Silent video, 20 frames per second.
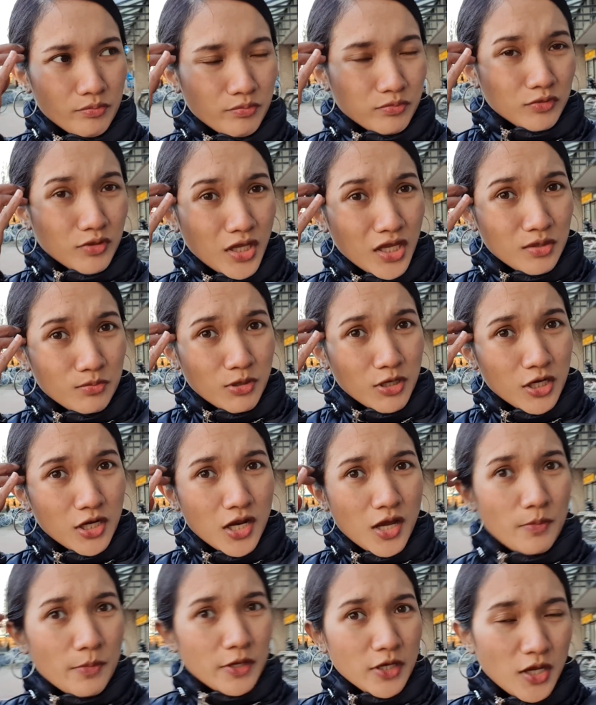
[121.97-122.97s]
Dahil
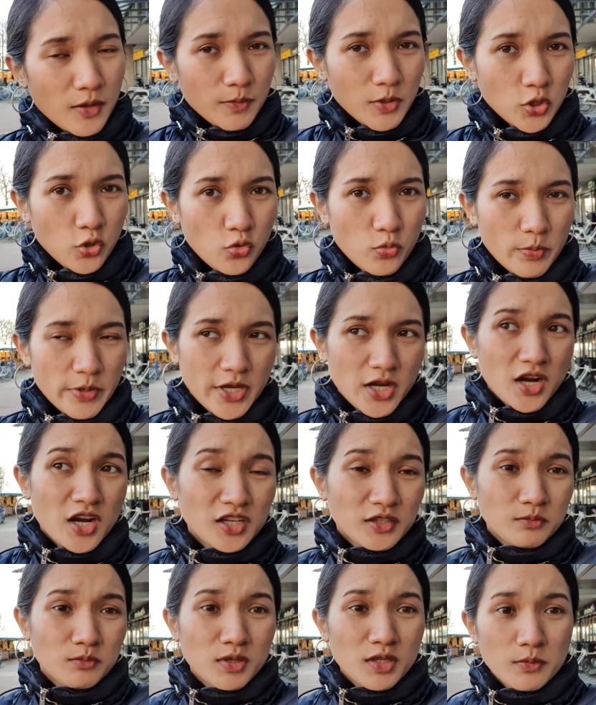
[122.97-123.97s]
malalaman namin kung may
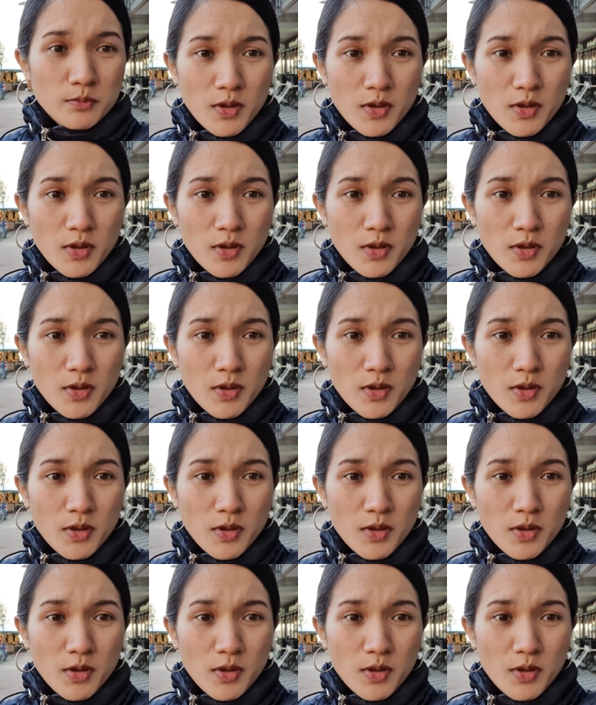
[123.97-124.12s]
heartbeat